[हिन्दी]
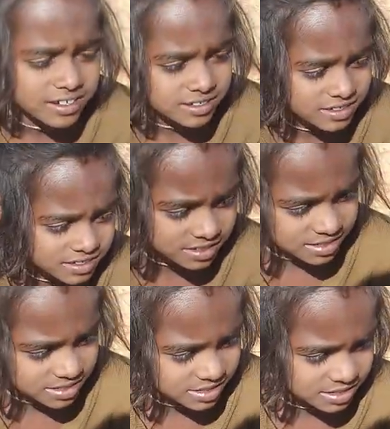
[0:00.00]
अच्छा
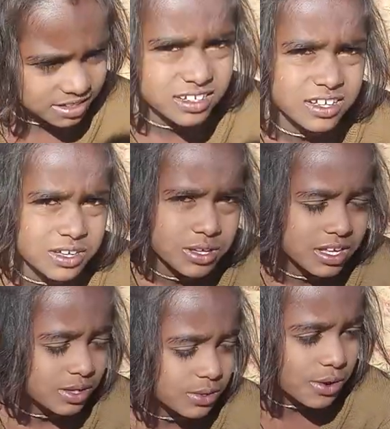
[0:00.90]
किस आकृति का होता
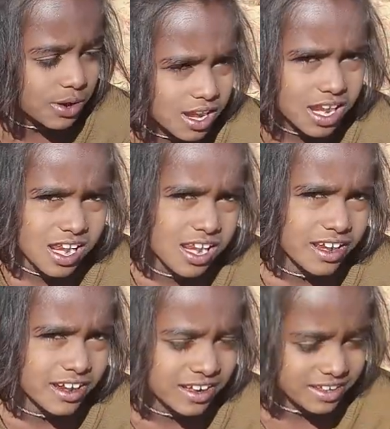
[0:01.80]
है
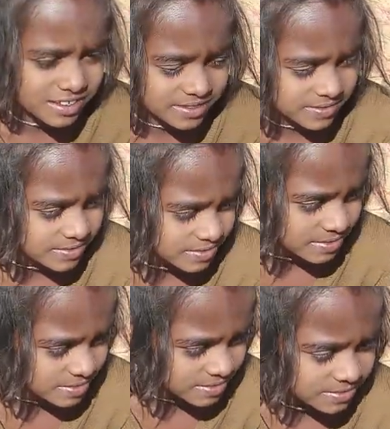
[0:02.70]
बहुत बढ़िया